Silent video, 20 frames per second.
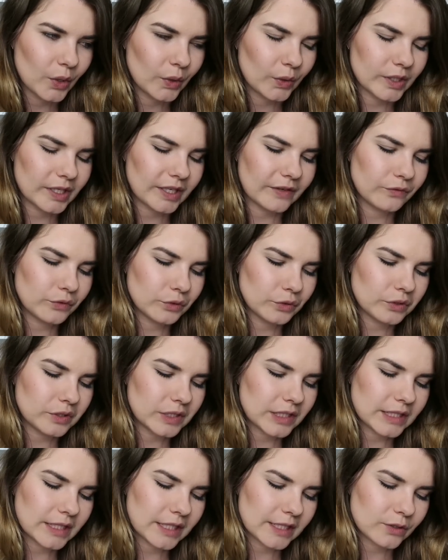und da würden
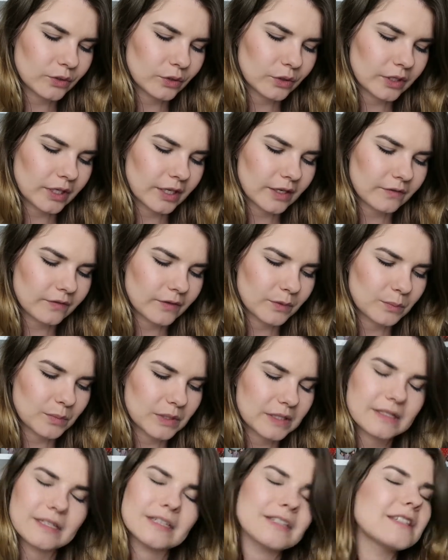die dann doch irgendwie ein
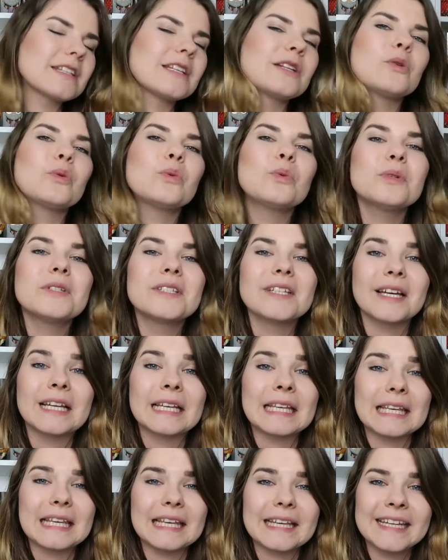bisschen drin
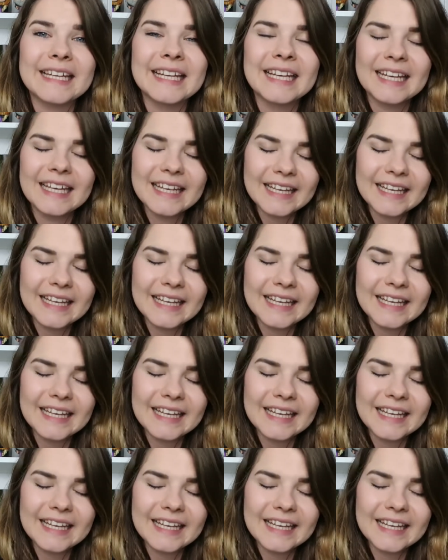untergehen.